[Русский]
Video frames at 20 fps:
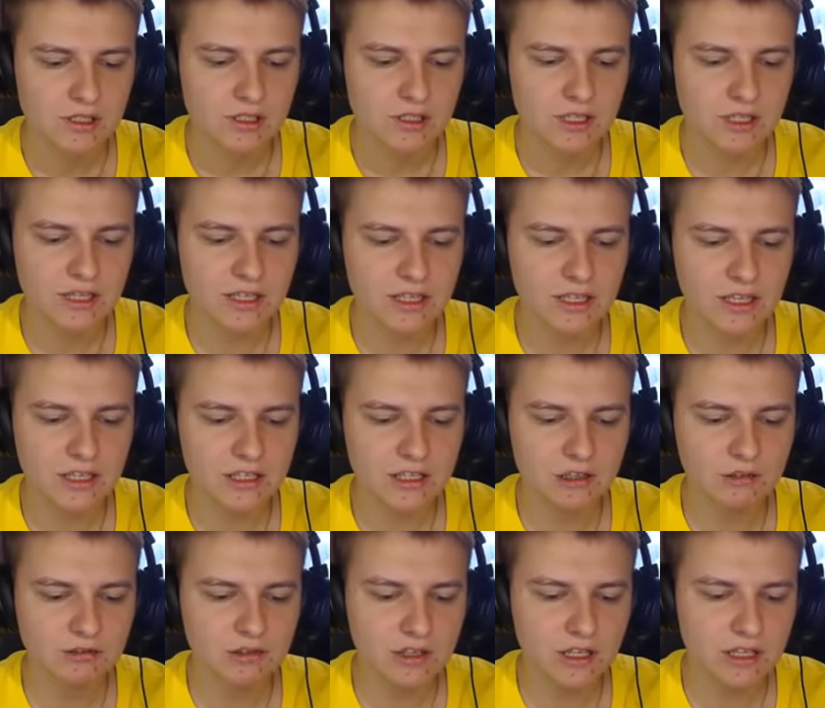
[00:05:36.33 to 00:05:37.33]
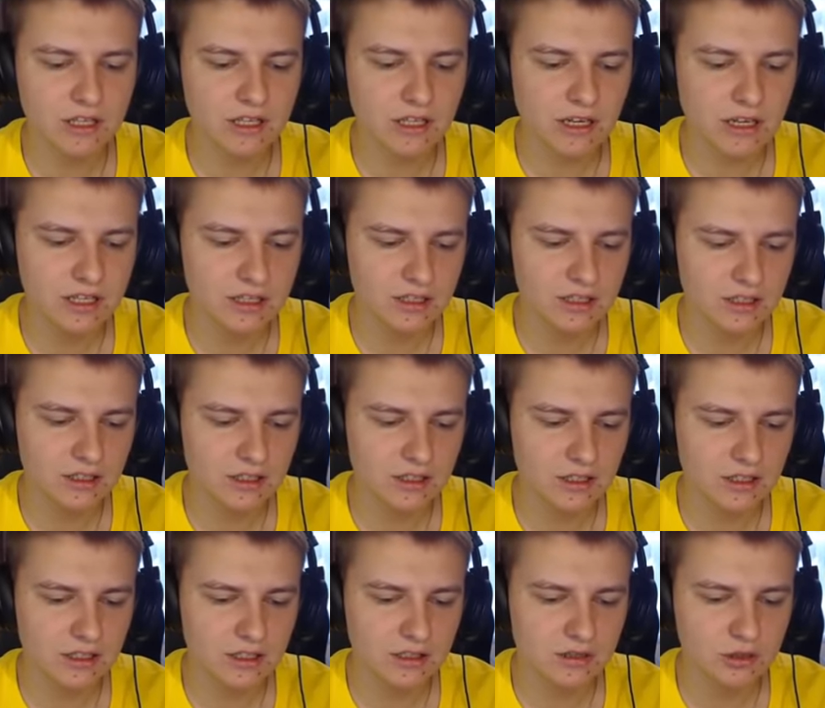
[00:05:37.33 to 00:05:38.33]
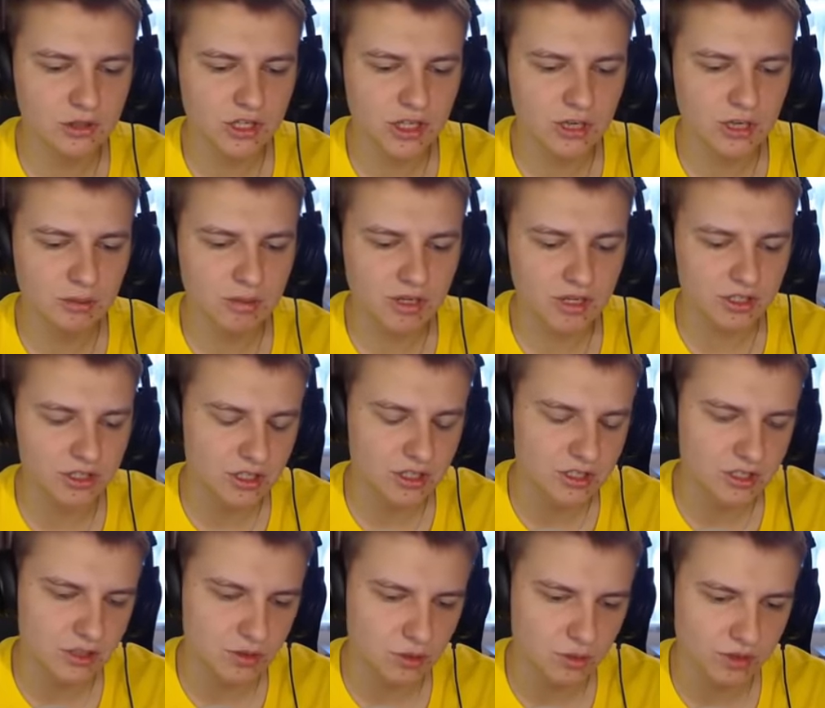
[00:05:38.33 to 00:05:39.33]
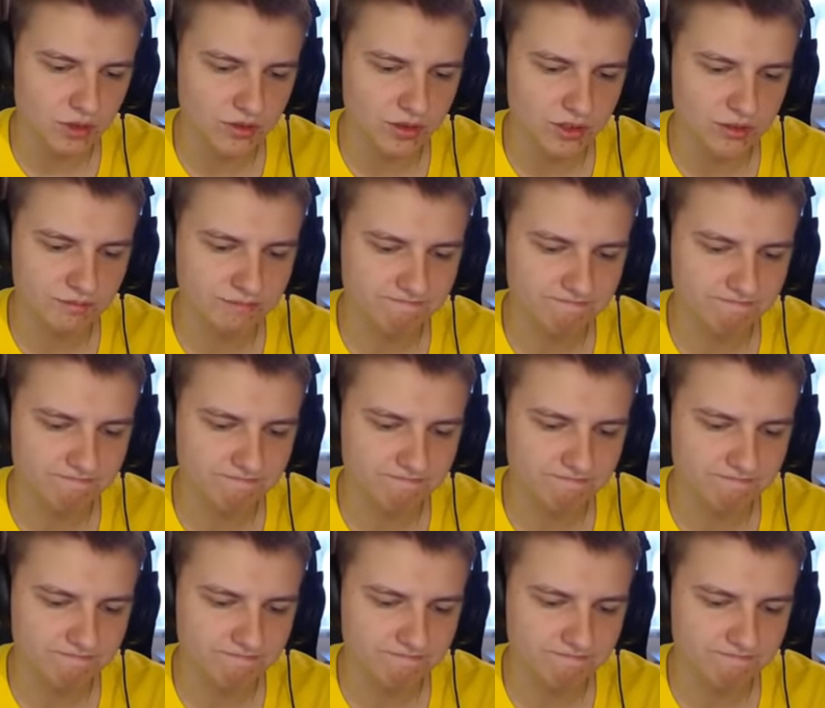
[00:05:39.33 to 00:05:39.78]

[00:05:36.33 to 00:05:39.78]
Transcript: Я донатил в клан карты и случайно прокачался уровень.